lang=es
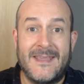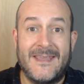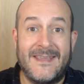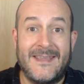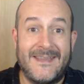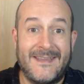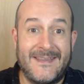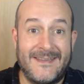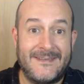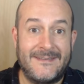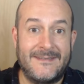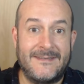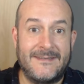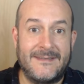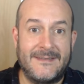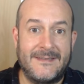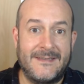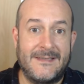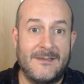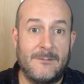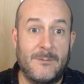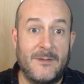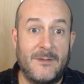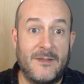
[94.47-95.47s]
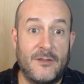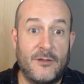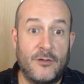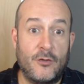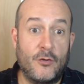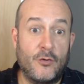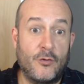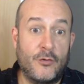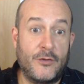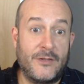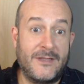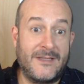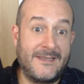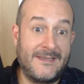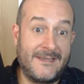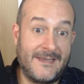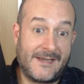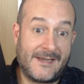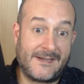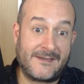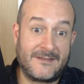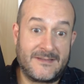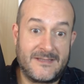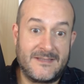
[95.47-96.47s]
en el vídeo de la
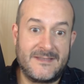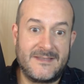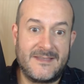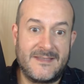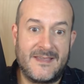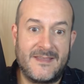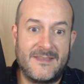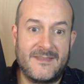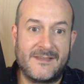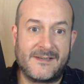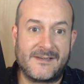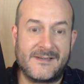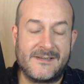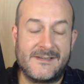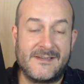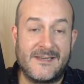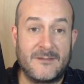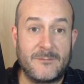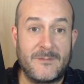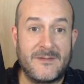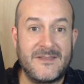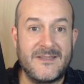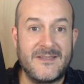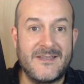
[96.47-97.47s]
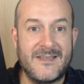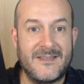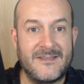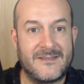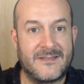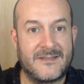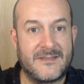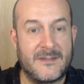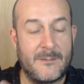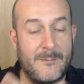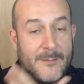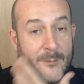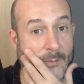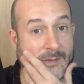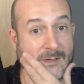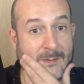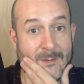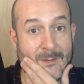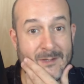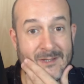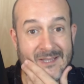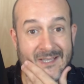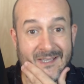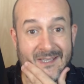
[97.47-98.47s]
reseña de reglas básicas de este manual que
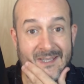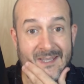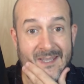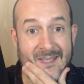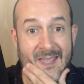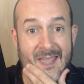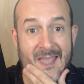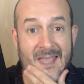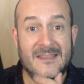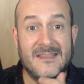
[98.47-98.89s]
veis aquí,